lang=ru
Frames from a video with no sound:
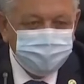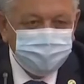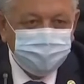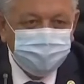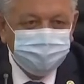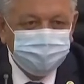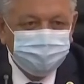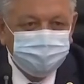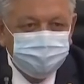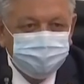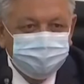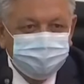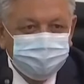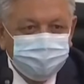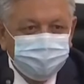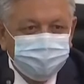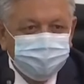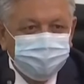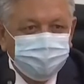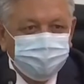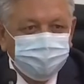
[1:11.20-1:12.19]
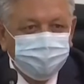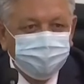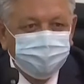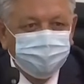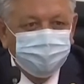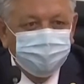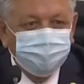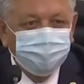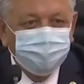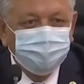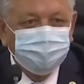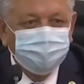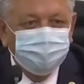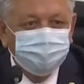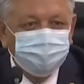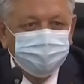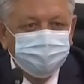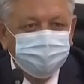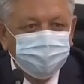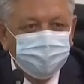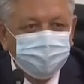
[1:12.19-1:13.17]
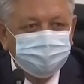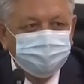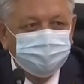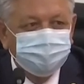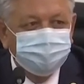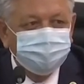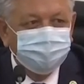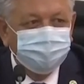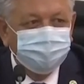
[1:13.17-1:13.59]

Ассамблеи народа Казахстана прошло в очень